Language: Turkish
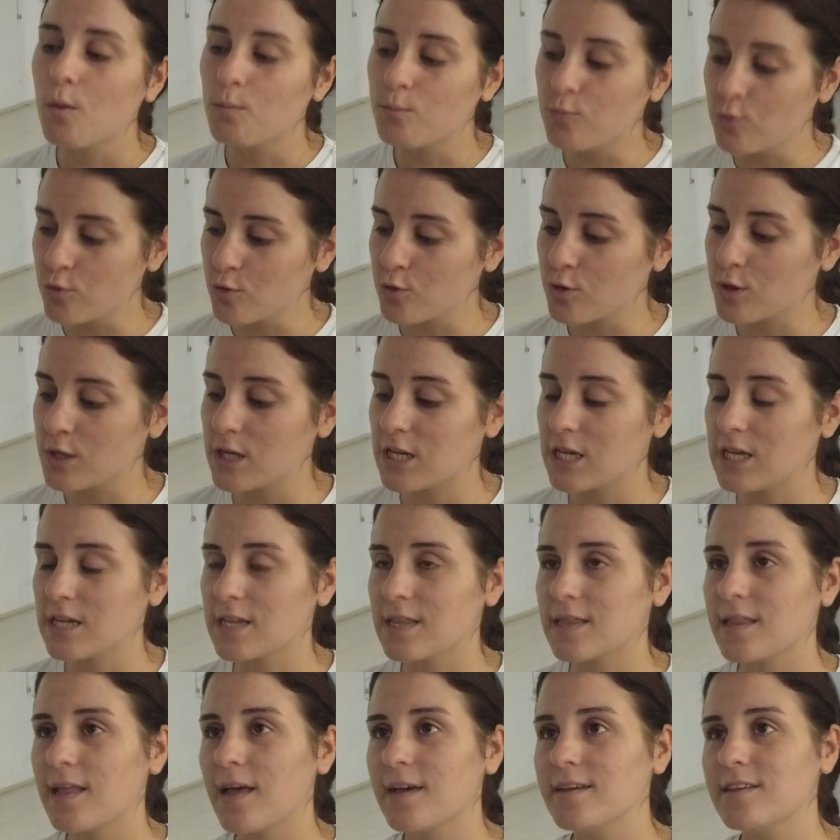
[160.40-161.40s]
Bunun
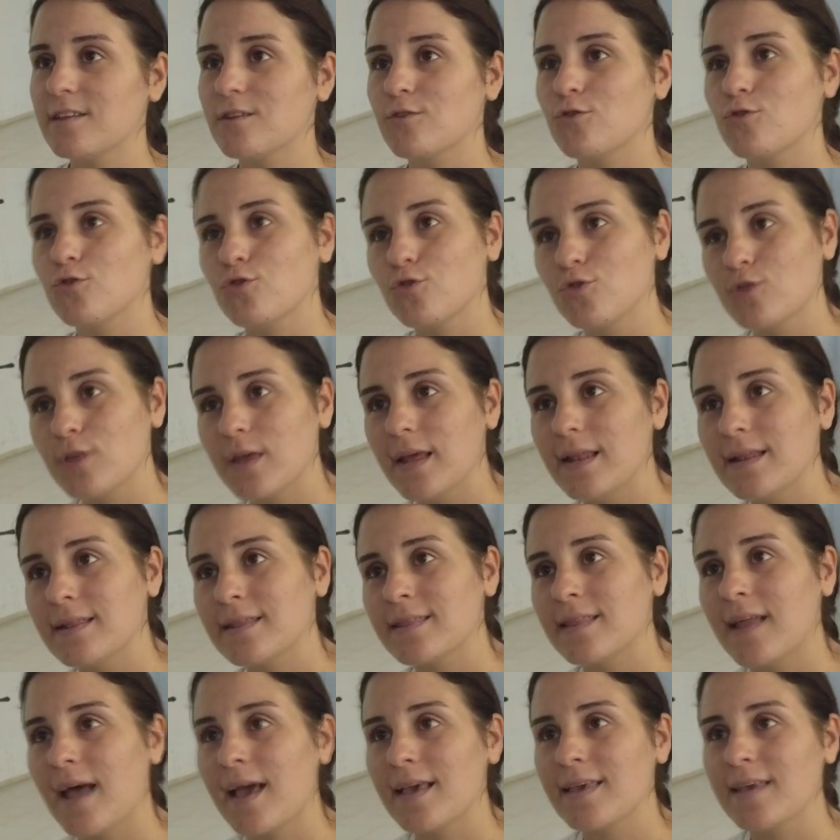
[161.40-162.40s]
dışında işte çocuğun
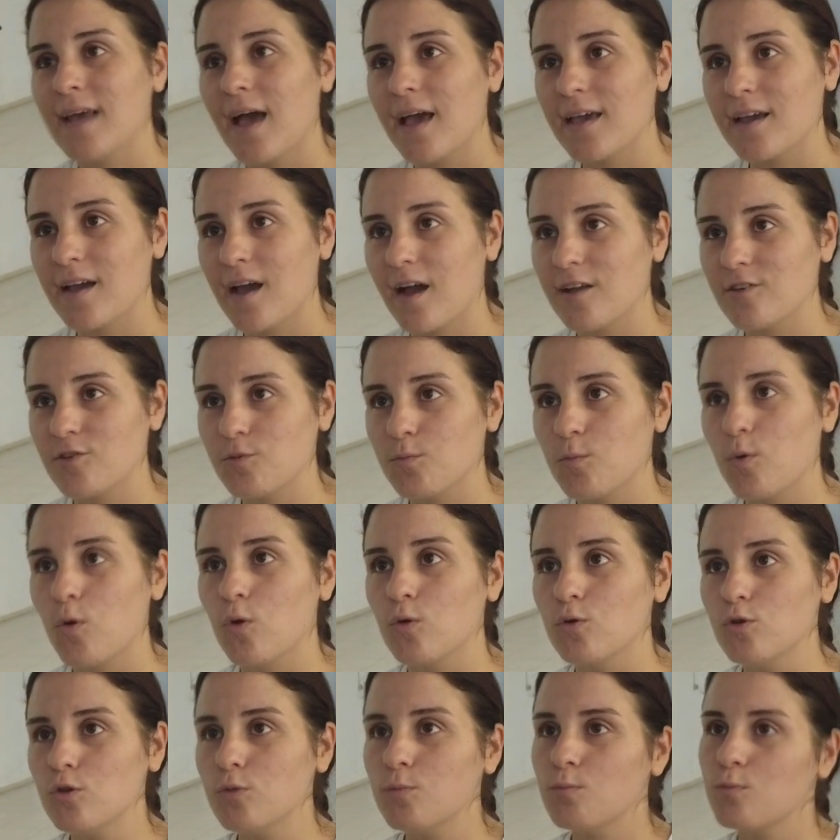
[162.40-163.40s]
elinden yay kaçma
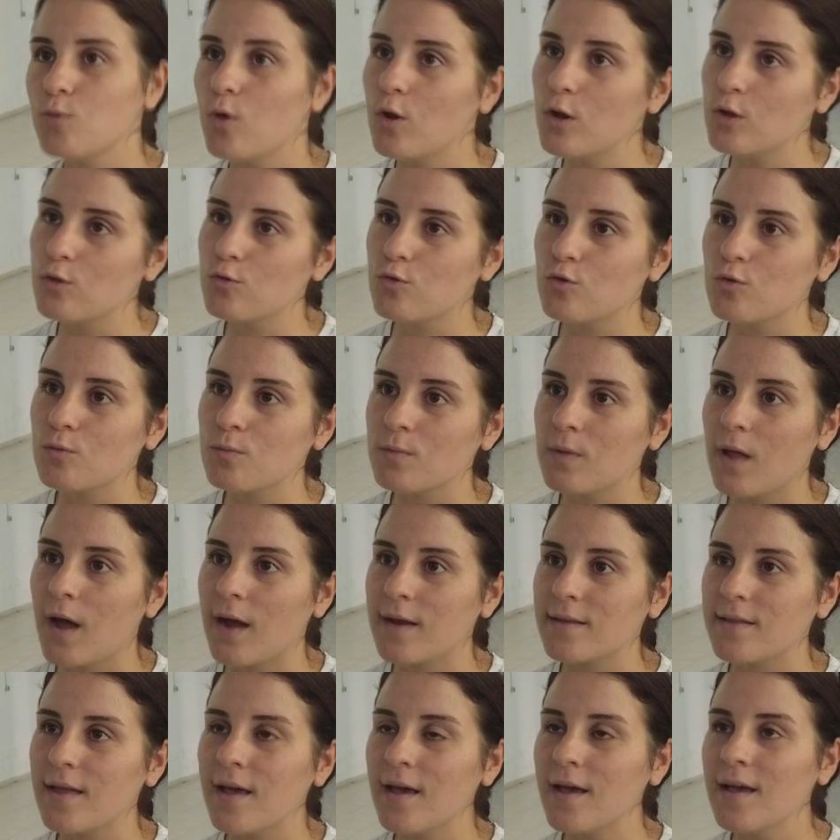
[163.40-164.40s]
olur. Böyle
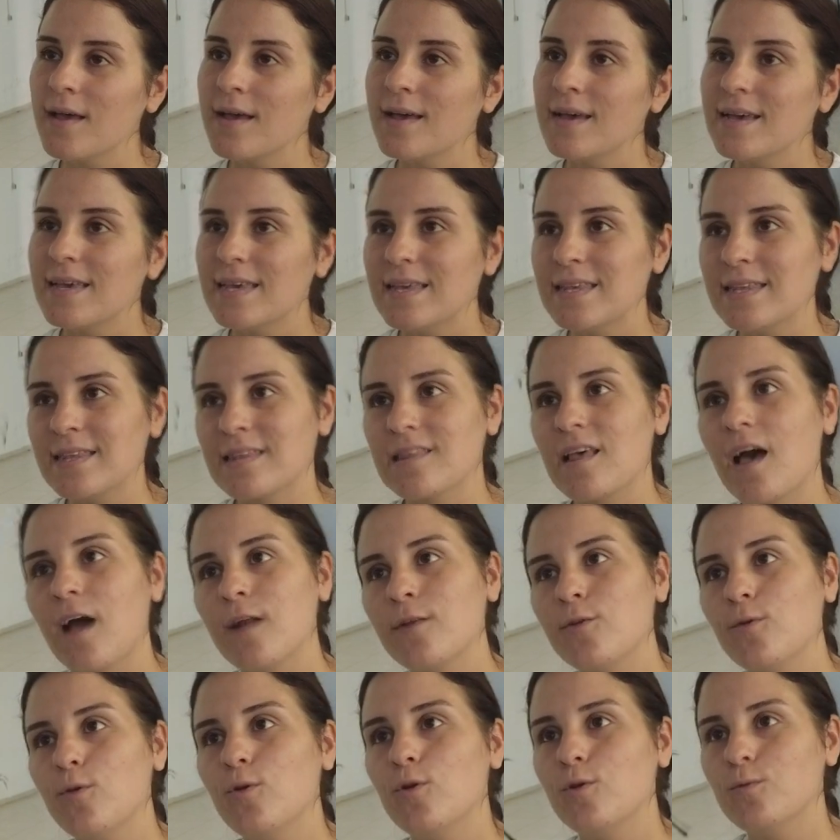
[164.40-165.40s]
durumlarda
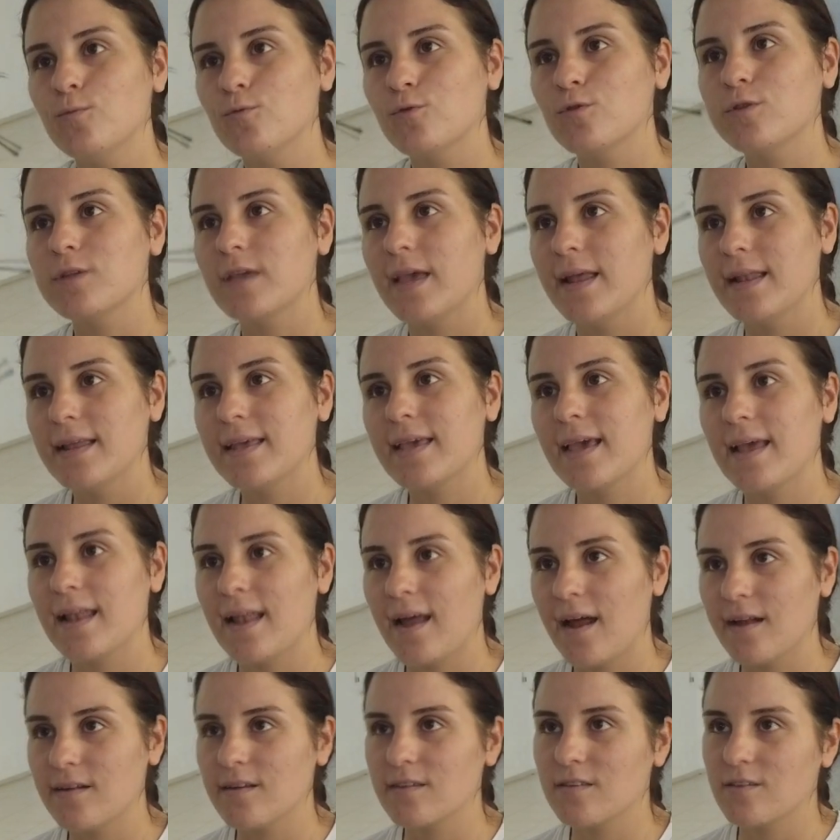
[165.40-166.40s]
insani ölümcül
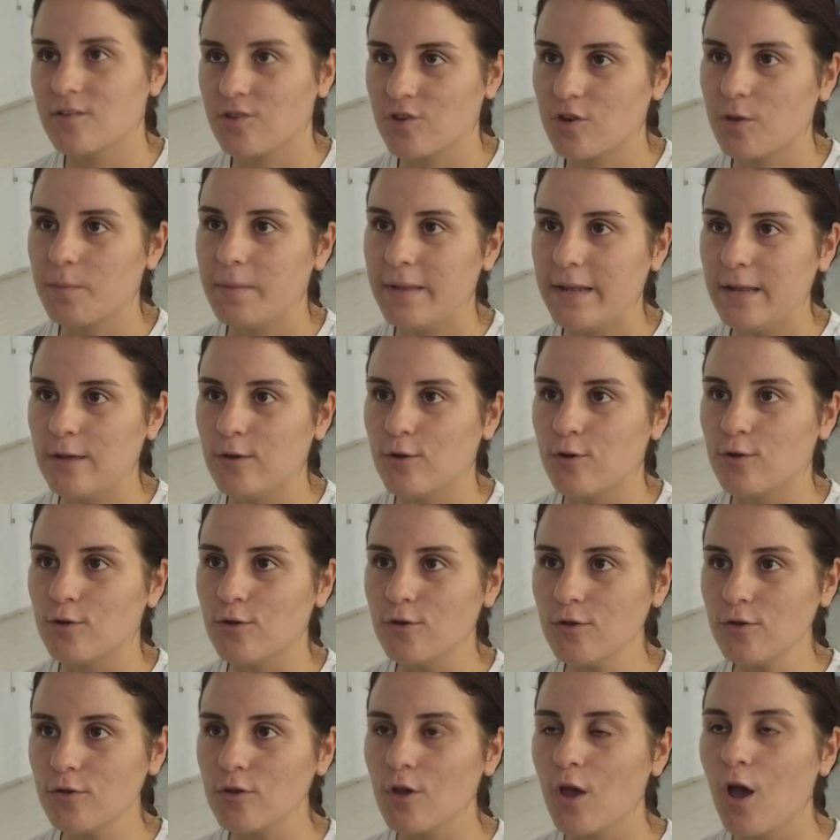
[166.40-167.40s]
tehlikelerde
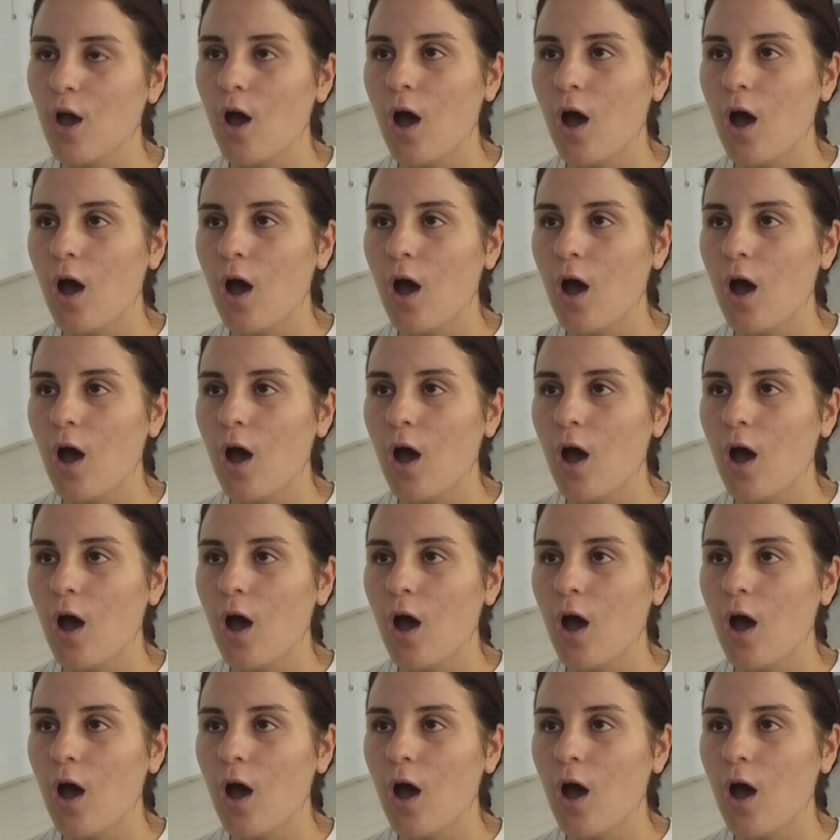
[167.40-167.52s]
kaçabiliyoruz.